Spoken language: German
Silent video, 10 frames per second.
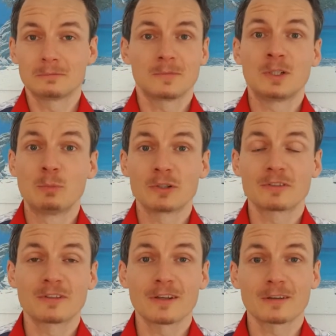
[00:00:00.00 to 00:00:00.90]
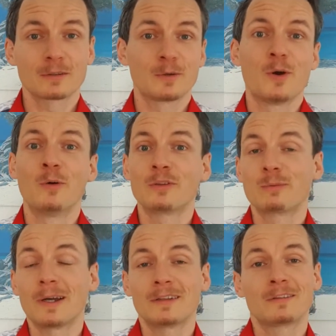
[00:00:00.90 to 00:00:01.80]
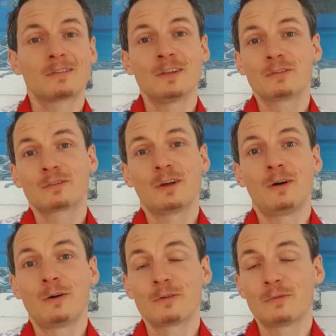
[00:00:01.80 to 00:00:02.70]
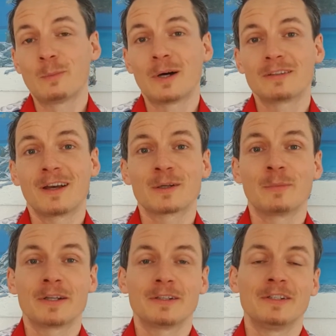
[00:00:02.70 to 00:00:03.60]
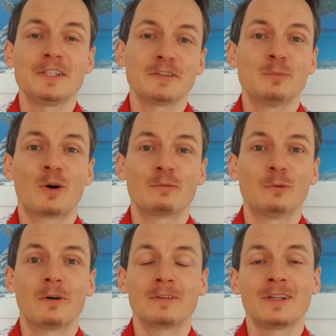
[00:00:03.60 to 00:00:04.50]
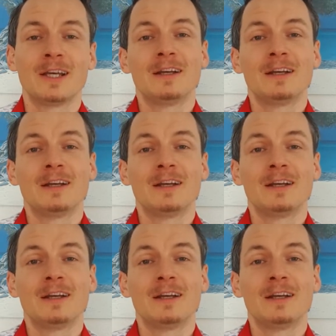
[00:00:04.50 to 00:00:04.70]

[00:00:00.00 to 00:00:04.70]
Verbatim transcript: Geburtstag und zweitens ist auch vor ein paar Tagen meine Nichte geboren worden.